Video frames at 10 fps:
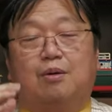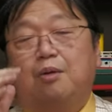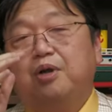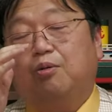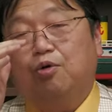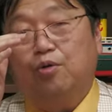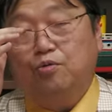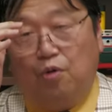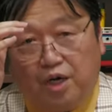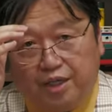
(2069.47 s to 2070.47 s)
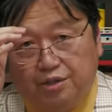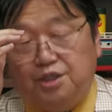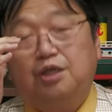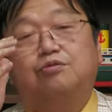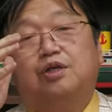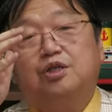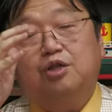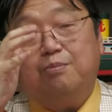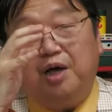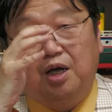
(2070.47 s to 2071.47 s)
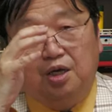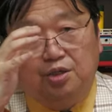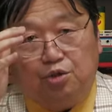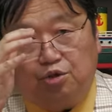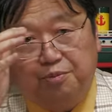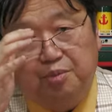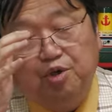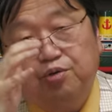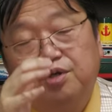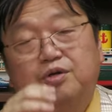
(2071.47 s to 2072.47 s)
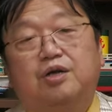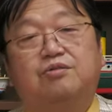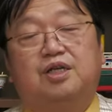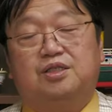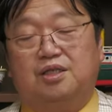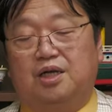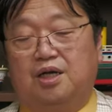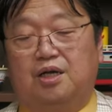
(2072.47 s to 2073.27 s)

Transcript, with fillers: カメラを動かないようにしてるんですけど、やっぱちょっと微妙に揺れるんですね。